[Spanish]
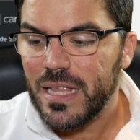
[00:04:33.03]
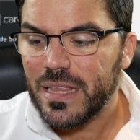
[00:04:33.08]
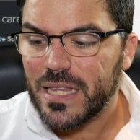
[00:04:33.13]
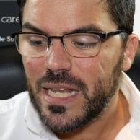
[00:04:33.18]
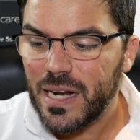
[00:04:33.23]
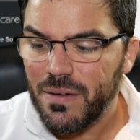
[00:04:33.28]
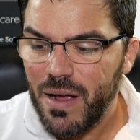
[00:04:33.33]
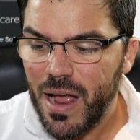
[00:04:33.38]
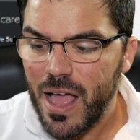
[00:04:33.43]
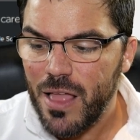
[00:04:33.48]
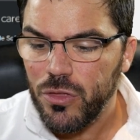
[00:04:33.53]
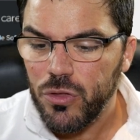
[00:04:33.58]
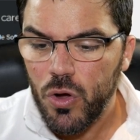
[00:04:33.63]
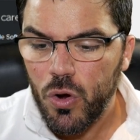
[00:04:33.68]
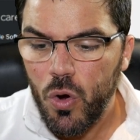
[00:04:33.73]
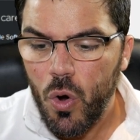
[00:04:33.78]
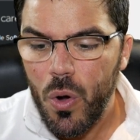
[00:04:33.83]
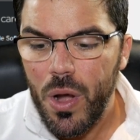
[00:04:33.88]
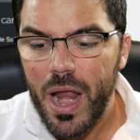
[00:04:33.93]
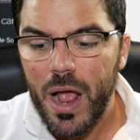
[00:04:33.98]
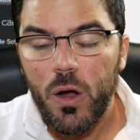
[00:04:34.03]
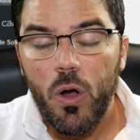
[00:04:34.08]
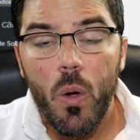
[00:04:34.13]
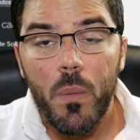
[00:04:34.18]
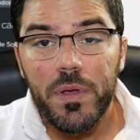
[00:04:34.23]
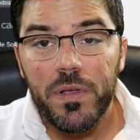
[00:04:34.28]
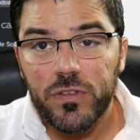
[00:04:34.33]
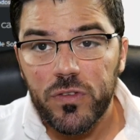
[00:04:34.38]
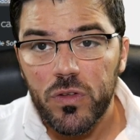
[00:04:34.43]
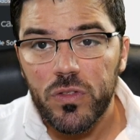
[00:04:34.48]
trabajando con la
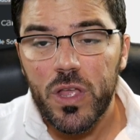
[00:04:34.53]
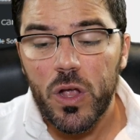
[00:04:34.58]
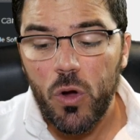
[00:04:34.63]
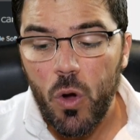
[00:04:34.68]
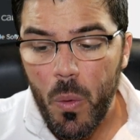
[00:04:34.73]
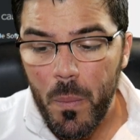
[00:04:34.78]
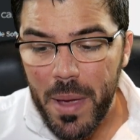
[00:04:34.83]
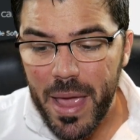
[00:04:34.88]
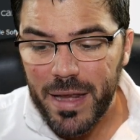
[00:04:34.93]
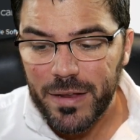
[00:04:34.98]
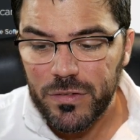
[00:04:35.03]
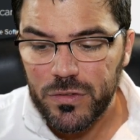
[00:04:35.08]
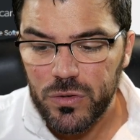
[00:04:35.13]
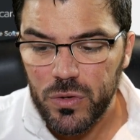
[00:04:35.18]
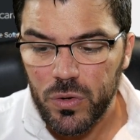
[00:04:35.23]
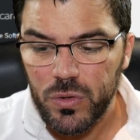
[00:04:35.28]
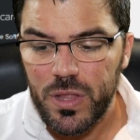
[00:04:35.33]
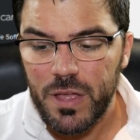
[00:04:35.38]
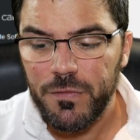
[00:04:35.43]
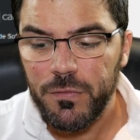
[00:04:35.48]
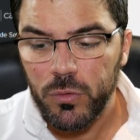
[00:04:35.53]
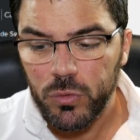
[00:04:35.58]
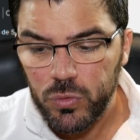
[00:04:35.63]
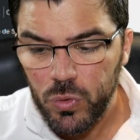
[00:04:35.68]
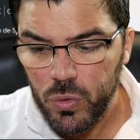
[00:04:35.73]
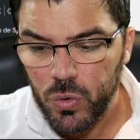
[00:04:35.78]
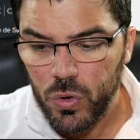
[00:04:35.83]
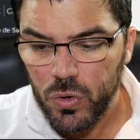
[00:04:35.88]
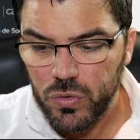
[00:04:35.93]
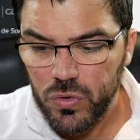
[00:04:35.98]
Comisión de Comercio de
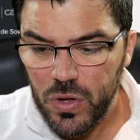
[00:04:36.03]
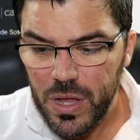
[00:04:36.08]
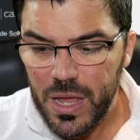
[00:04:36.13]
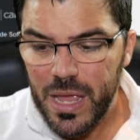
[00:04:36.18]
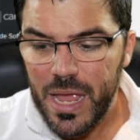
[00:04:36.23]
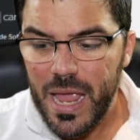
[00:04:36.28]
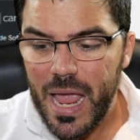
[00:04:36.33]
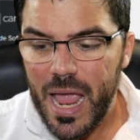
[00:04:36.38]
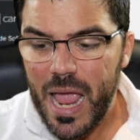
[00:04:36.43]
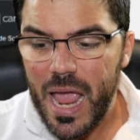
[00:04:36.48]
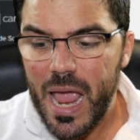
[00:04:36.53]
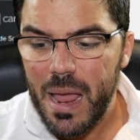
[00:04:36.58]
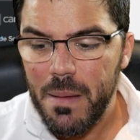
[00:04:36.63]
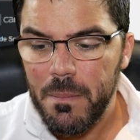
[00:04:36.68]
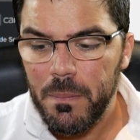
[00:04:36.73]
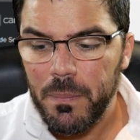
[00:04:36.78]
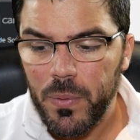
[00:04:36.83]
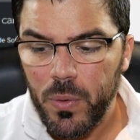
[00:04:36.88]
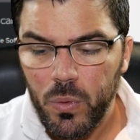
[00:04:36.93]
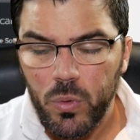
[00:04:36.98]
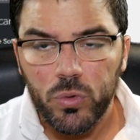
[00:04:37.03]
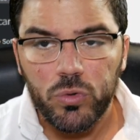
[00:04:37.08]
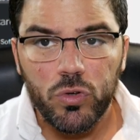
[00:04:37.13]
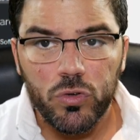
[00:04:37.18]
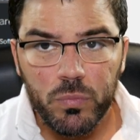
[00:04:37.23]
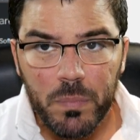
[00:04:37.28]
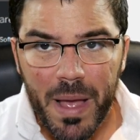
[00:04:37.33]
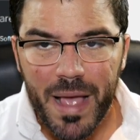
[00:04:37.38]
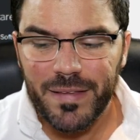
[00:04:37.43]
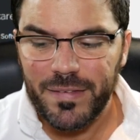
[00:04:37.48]
Futuros en
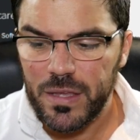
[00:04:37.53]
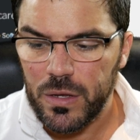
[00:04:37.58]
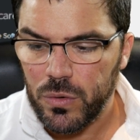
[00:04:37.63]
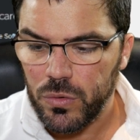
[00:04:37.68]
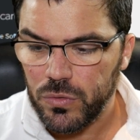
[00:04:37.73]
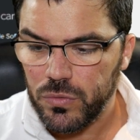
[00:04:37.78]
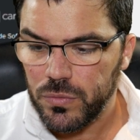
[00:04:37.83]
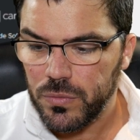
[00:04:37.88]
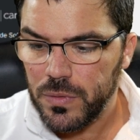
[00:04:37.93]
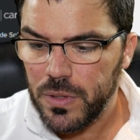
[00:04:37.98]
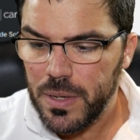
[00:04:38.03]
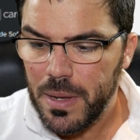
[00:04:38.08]
productos básicos